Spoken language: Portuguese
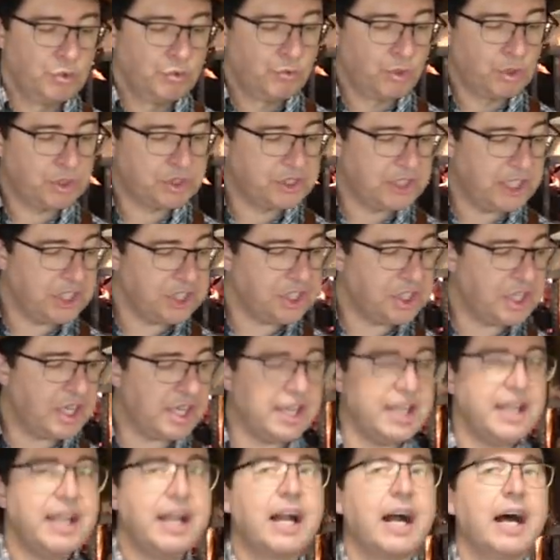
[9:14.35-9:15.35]
você
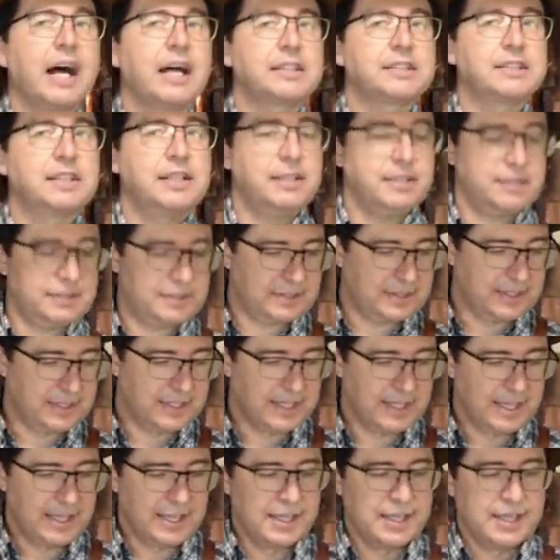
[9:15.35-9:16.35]
chega em casa
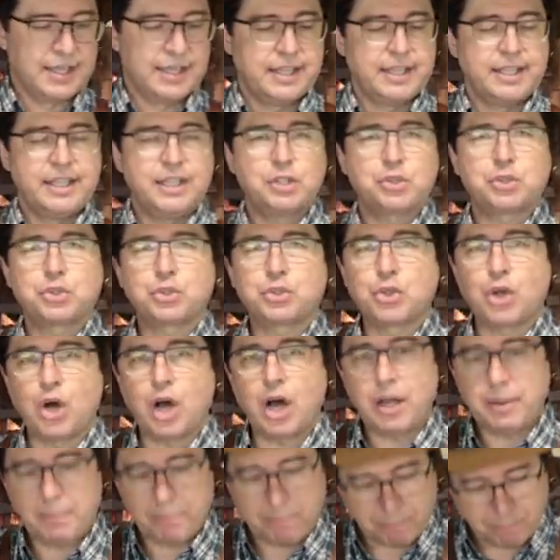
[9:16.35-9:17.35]
e
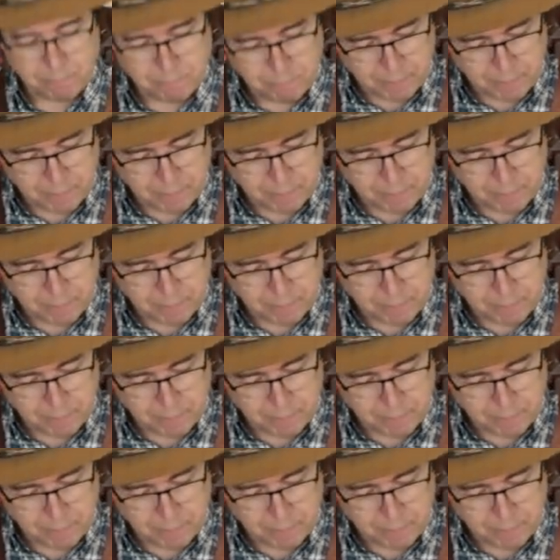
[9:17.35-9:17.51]
só